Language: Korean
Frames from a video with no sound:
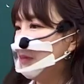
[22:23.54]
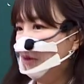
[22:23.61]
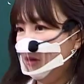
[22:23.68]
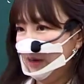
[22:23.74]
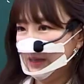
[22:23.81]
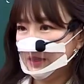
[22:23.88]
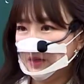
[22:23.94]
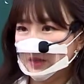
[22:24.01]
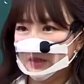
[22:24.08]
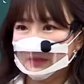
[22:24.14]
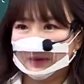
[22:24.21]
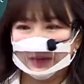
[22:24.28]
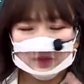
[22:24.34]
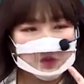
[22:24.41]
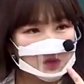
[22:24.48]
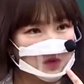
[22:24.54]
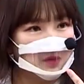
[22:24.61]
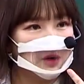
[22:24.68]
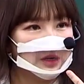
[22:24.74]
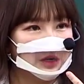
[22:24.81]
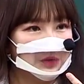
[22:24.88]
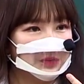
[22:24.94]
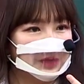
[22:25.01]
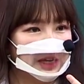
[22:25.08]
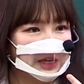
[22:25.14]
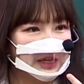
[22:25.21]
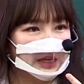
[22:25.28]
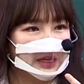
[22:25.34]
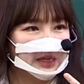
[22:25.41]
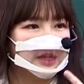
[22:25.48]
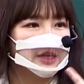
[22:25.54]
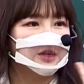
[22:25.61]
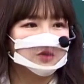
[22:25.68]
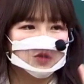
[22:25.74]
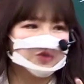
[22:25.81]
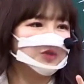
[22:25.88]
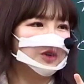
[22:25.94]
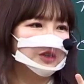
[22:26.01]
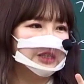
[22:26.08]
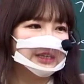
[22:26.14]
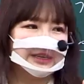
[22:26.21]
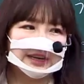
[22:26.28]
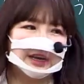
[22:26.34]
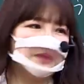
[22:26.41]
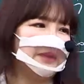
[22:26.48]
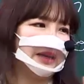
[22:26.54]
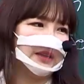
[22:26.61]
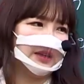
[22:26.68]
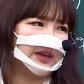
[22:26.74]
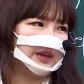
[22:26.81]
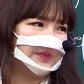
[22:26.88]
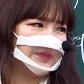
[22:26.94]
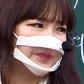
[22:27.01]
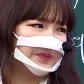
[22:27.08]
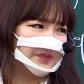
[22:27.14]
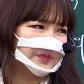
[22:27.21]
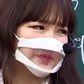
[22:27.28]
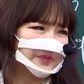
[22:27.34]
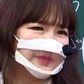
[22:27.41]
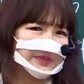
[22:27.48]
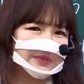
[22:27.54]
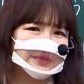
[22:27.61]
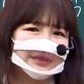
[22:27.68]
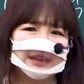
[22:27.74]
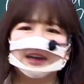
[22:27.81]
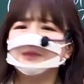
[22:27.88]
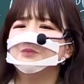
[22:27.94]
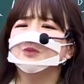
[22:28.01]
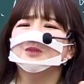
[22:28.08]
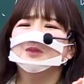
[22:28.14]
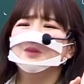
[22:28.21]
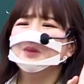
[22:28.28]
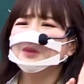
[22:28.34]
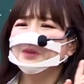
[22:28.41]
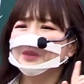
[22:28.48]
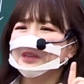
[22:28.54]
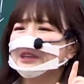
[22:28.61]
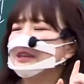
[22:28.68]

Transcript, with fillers: 뭐 하는 거냐 말이 조금 어려운데 국어는 감 아니야. 아 물론